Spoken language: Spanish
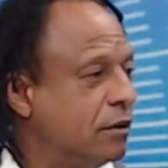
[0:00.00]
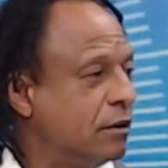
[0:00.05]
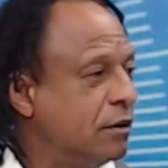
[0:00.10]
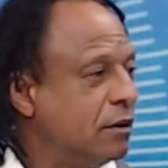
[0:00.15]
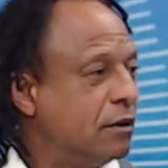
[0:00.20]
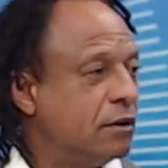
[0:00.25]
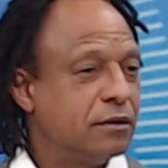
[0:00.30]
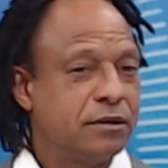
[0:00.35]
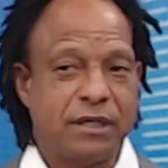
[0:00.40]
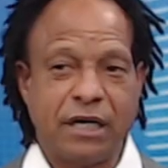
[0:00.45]

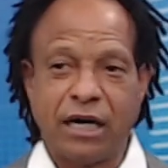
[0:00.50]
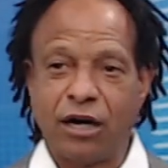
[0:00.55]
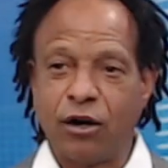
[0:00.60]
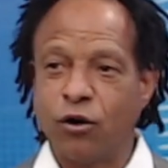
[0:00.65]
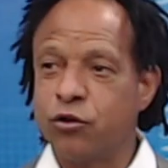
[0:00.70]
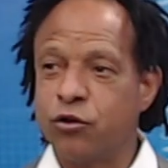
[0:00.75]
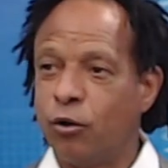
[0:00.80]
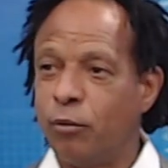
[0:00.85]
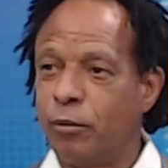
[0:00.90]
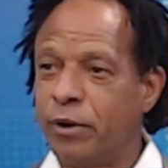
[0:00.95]
de los
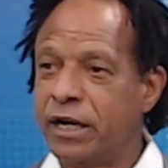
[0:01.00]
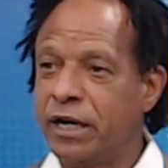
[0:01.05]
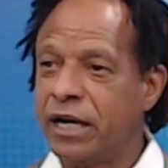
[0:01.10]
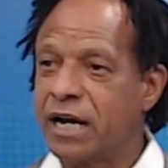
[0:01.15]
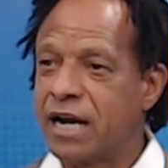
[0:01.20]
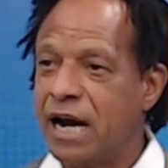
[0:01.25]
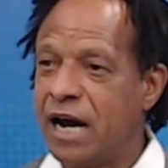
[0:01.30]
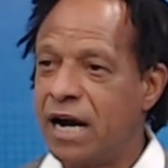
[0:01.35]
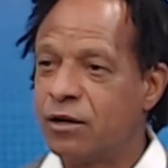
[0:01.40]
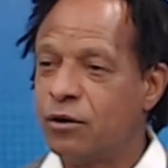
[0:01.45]

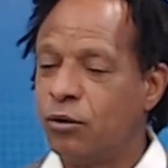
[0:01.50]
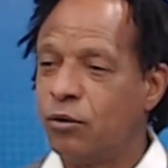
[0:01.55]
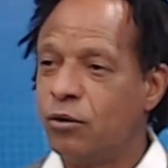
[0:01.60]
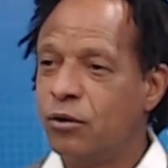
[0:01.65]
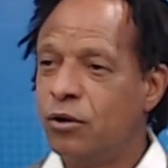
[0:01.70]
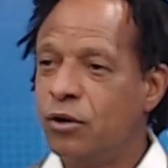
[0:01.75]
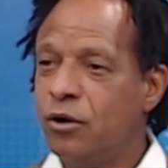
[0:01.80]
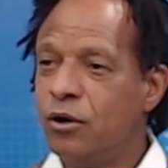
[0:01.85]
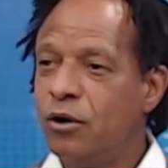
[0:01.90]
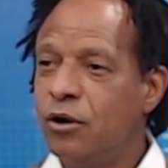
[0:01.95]
dominicanos,
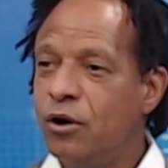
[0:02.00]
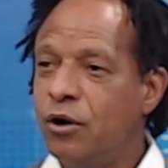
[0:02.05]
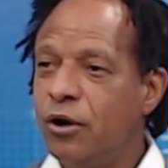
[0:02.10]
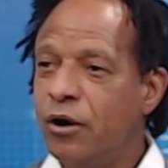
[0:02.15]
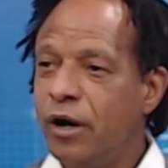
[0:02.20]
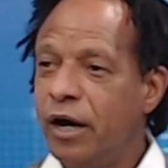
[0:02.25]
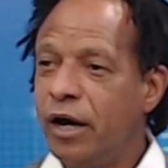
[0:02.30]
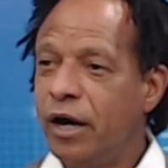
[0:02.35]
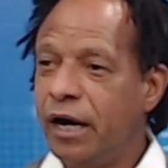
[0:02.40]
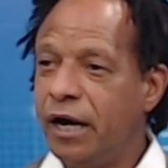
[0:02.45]

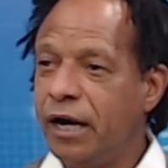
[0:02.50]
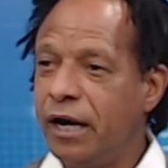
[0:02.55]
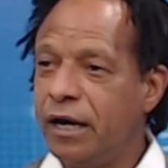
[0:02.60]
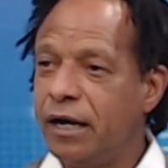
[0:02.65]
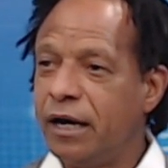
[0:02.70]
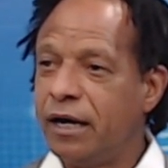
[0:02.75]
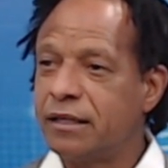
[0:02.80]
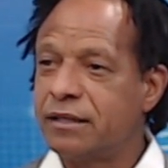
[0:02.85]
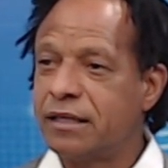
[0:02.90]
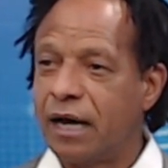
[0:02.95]

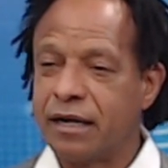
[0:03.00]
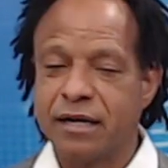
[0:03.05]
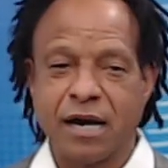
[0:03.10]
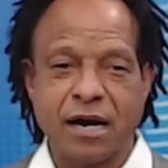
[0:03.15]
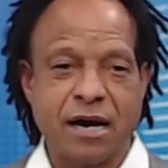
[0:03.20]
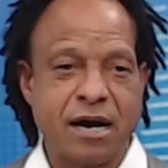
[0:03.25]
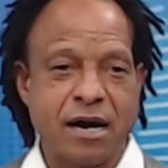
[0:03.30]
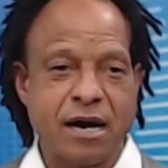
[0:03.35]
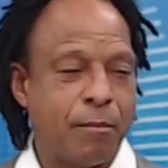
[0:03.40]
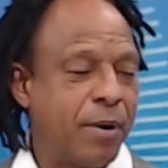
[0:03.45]
estaría en
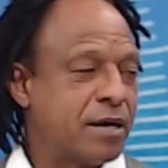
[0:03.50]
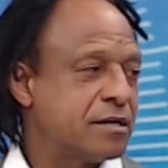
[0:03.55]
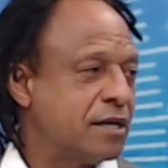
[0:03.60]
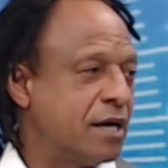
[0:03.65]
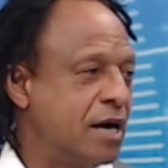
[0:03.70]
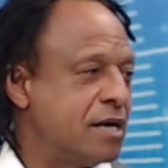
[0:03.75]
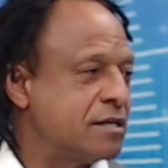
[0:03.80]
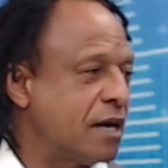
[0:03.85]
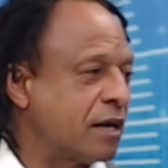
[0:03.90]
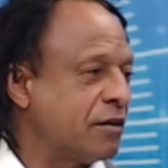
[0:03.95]
capacidad
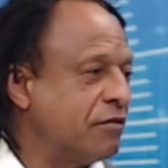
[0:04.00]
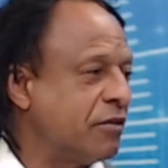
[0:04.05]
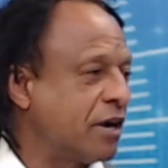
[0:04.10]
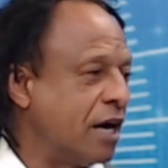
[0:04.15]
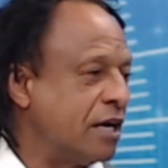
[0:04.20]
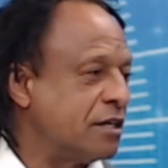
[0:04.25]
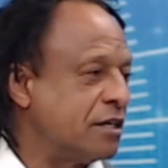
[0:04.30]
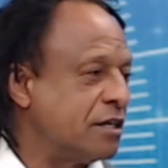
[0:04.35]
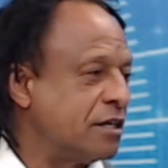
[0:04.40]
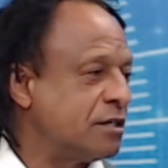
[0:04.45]
de
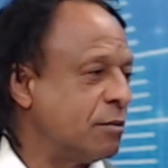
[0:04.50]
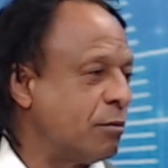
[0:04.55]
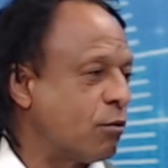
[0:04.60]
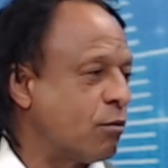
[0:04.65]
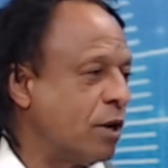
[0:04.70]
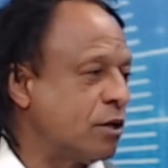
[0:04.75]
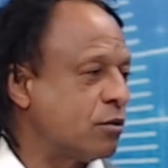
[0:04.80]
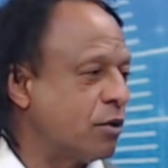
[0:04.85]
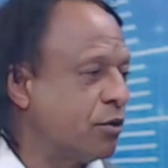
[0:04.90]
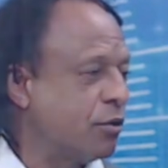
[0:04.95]
sacrificarse por
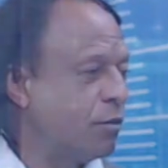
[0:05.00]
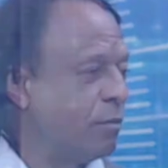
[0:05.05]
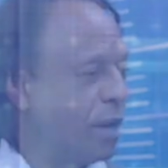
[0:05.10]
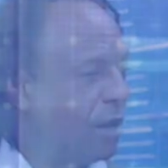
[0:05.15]
cuatro Lo vuelvo a